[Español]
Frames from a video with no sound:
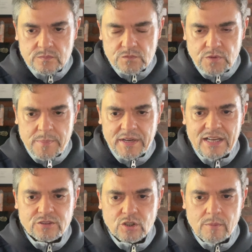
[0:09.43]
fue mi
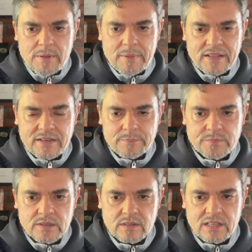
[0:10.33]
relación con mi padre.
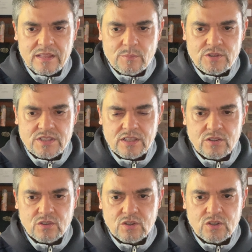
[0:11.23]
Desde muy
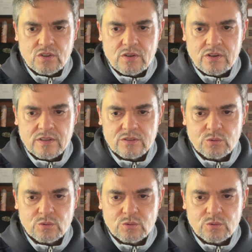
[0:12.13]
chico